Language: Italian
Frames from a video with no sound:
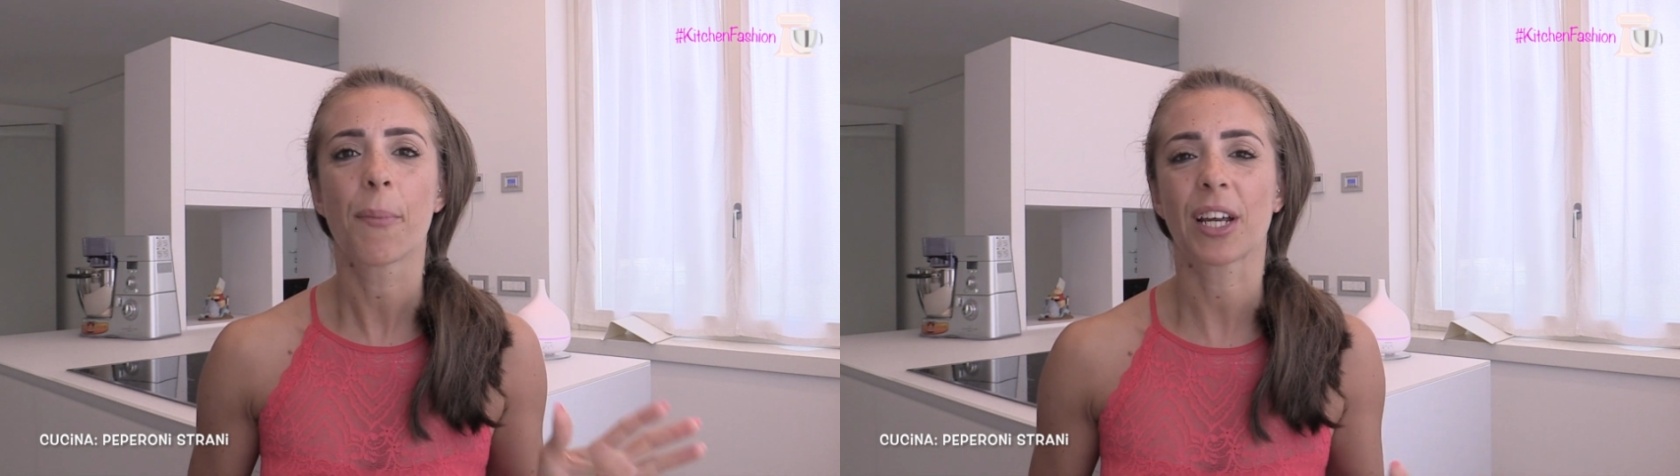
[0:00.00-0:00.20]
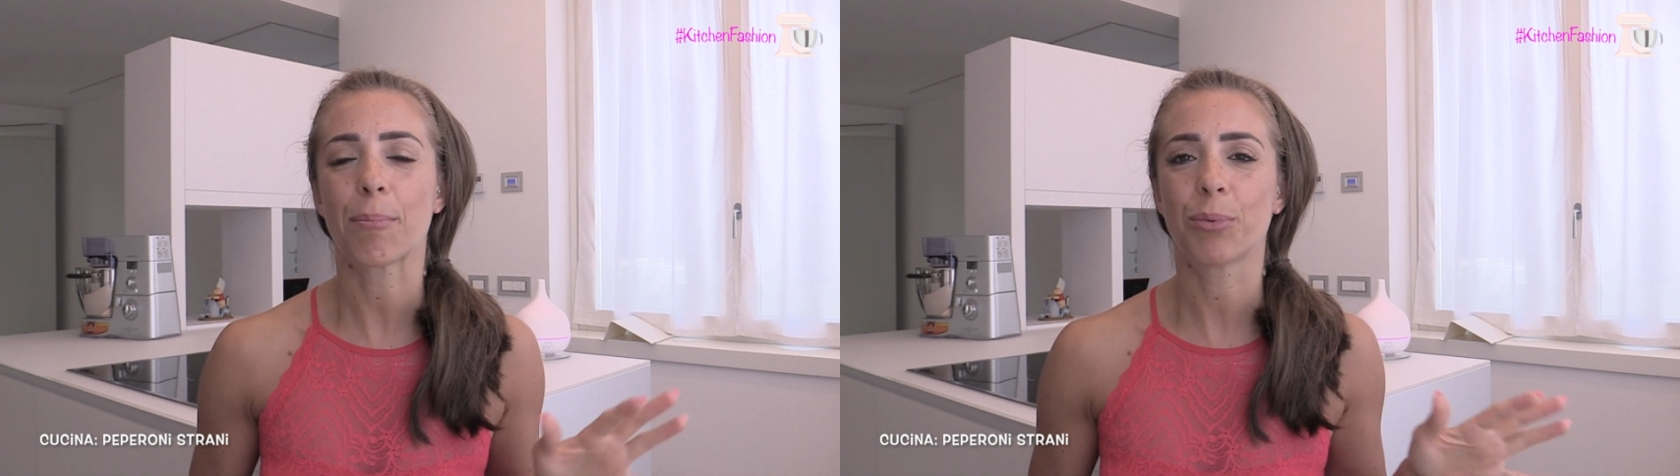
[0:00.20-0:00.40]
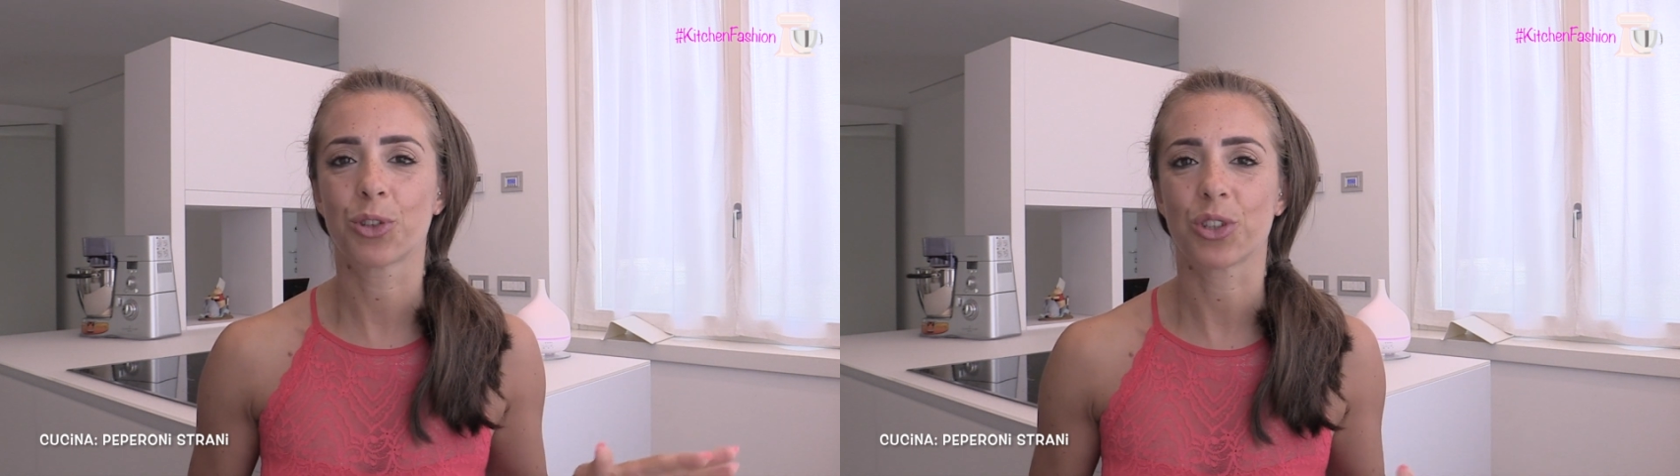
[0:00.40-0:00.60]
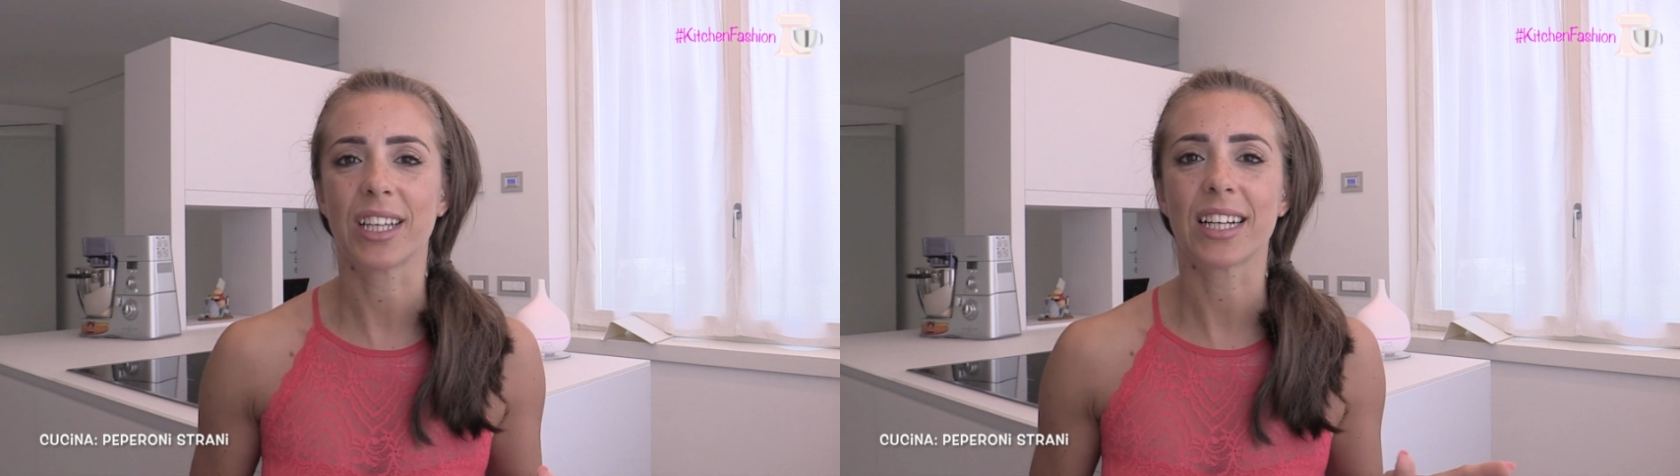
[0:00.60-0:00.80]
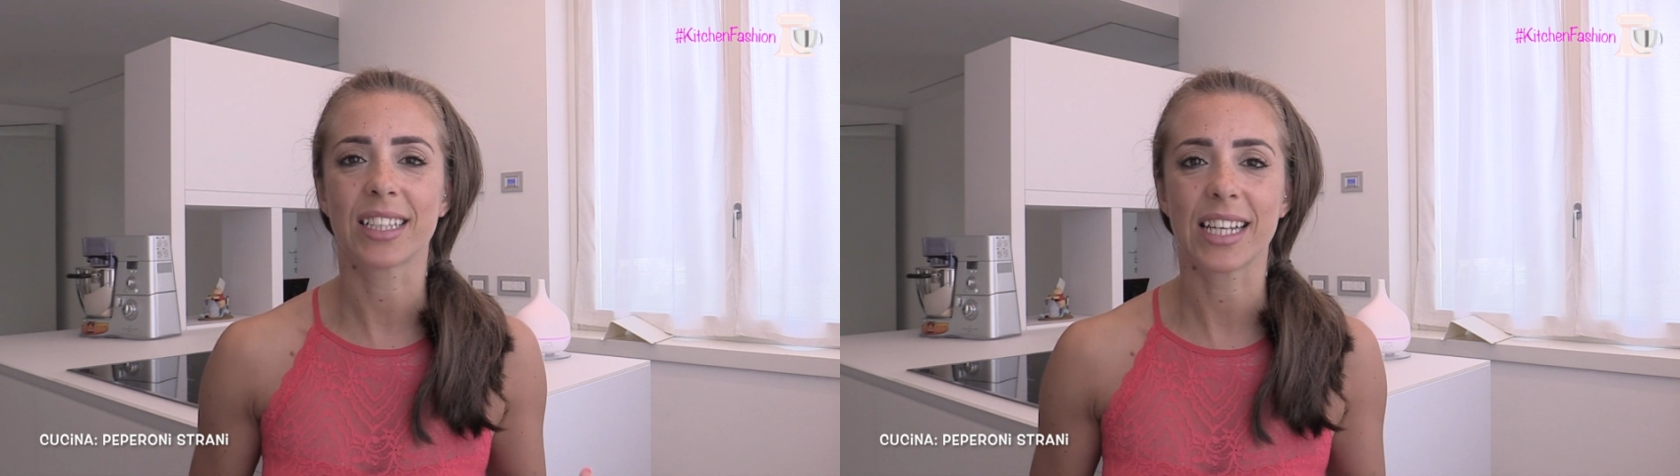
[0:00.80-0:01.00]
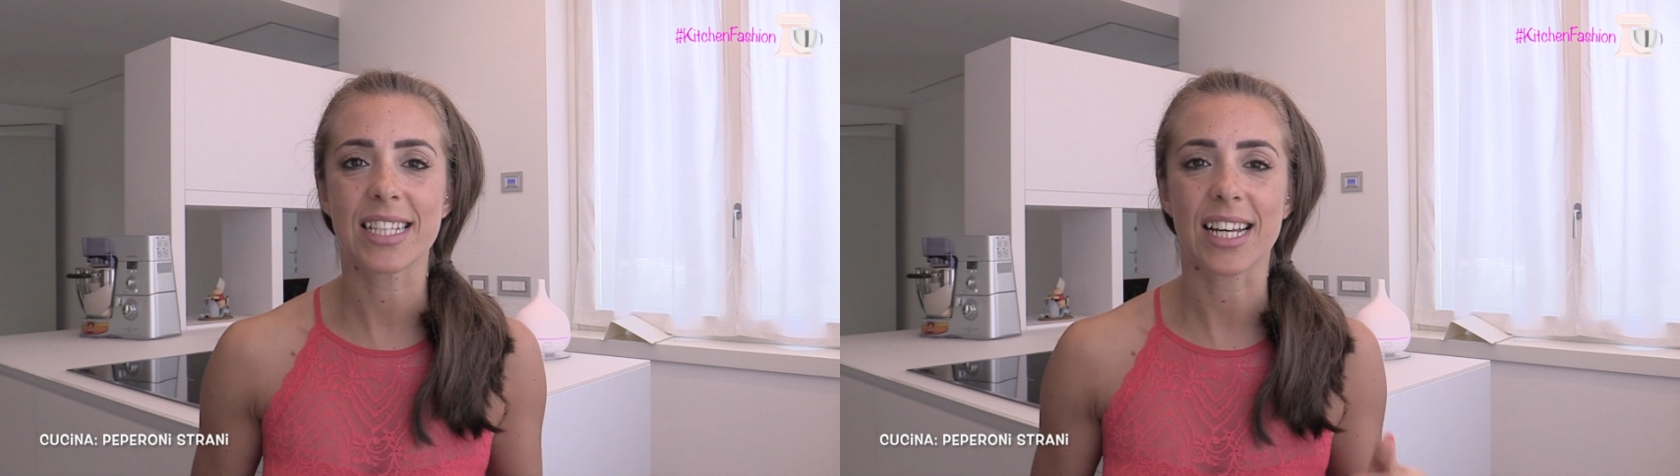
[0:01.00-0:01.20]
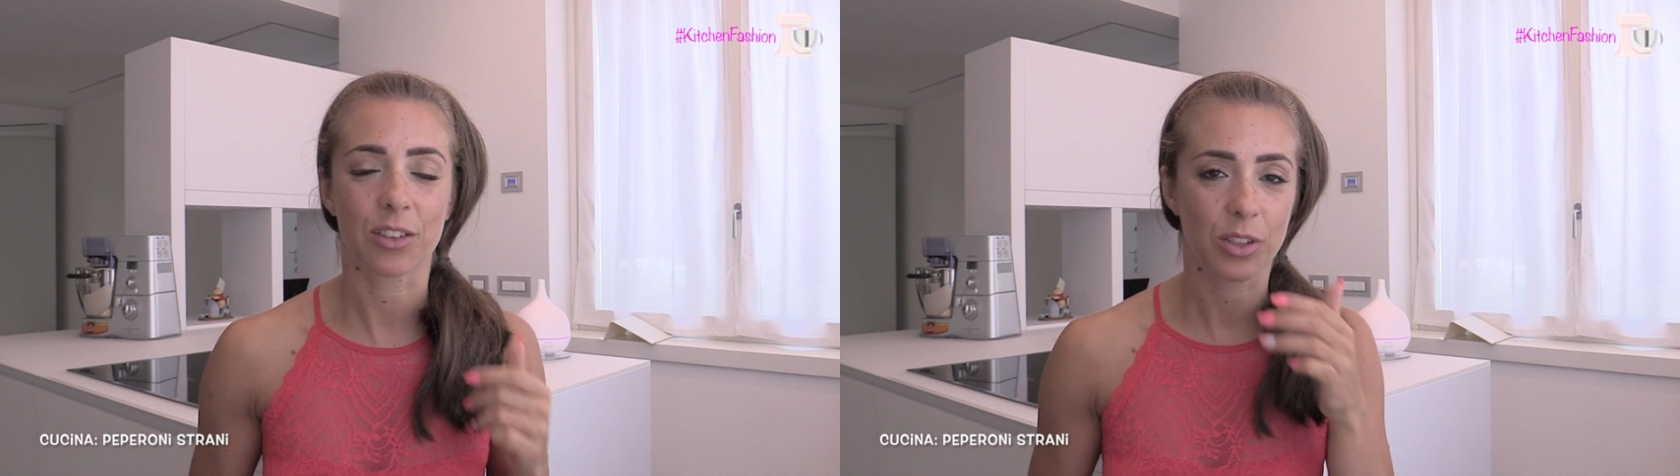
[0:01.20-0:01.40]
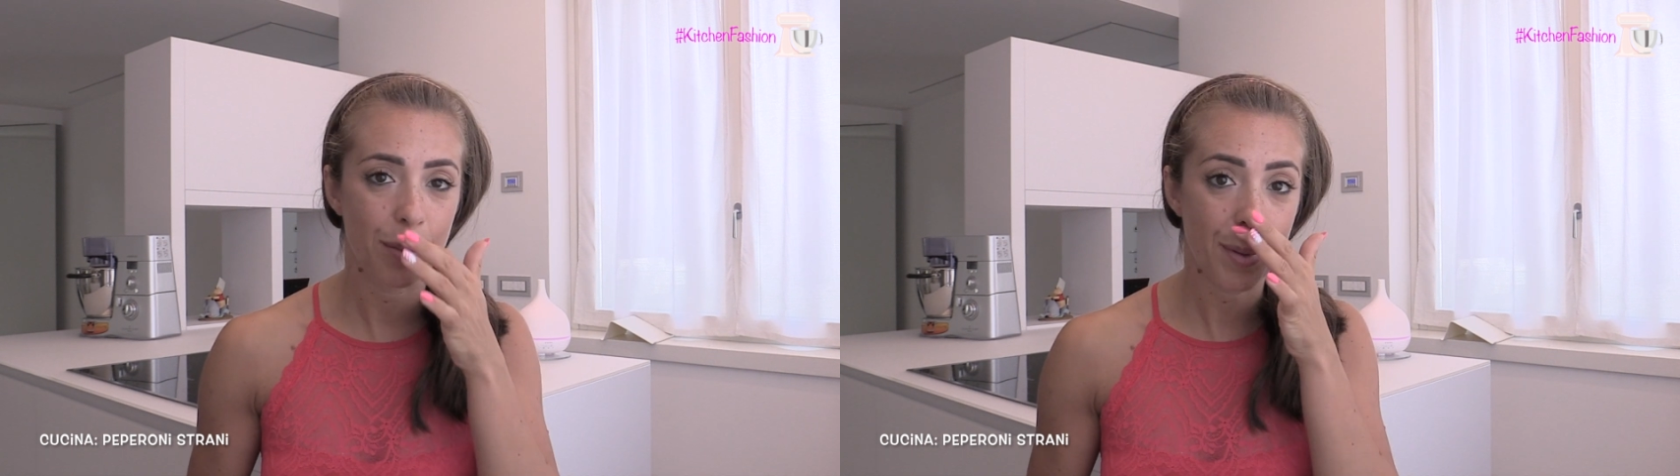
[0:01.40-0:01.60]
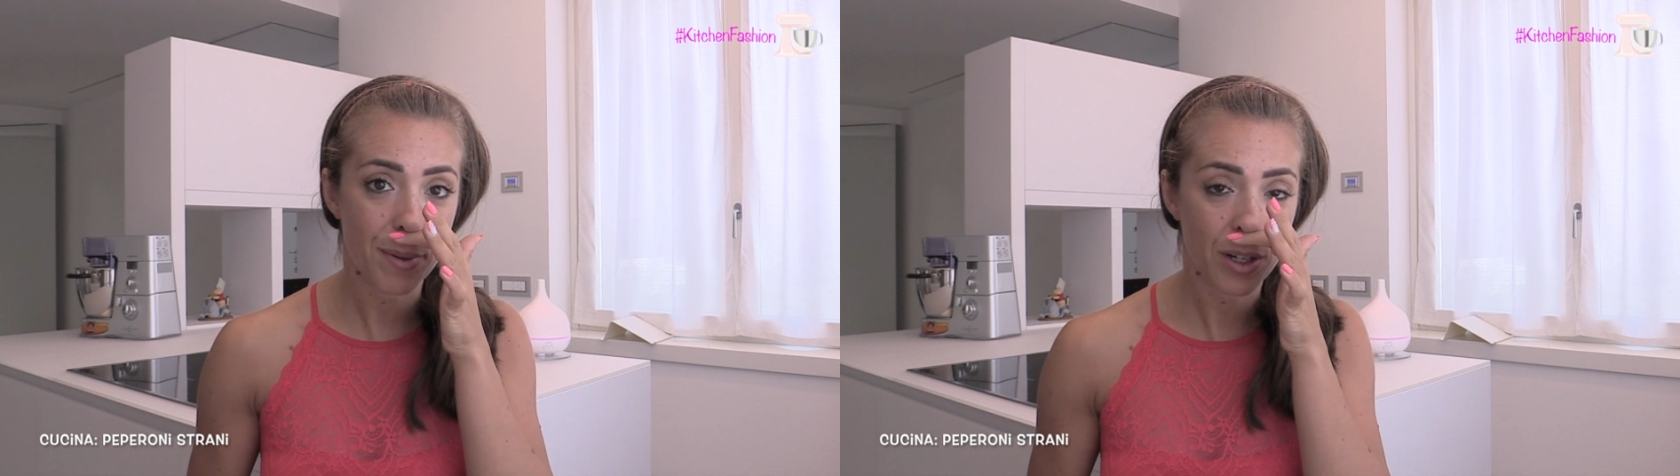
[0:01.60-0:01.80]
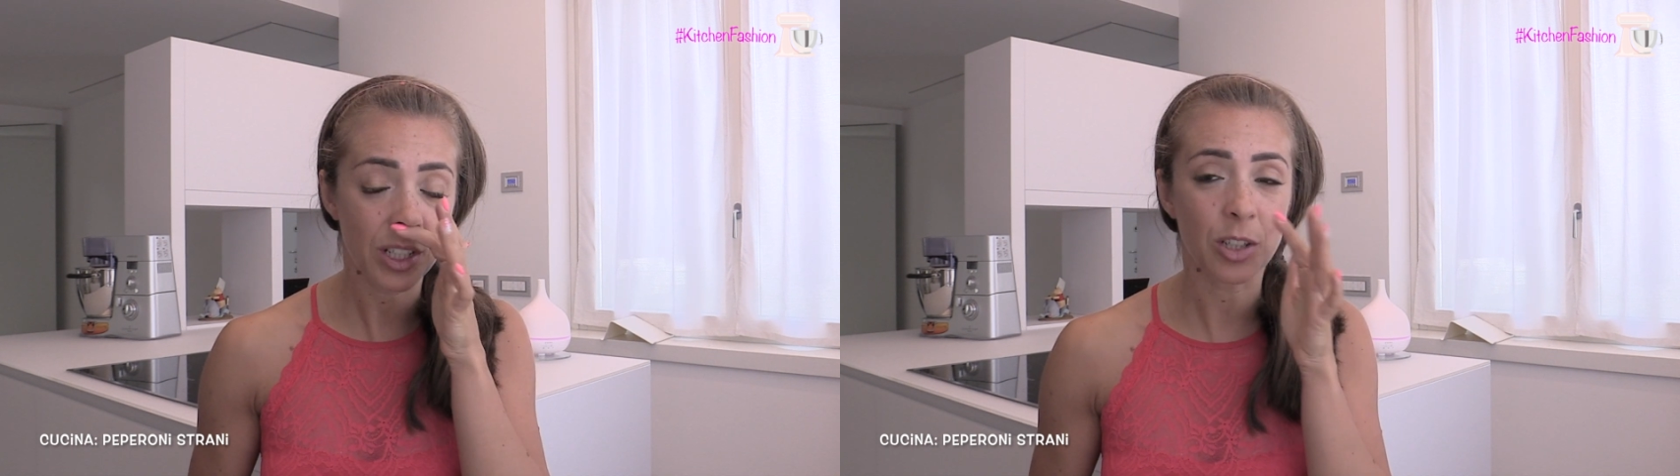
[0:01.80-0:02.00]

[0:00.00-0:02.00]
perché appunto è utilizzato i peperoni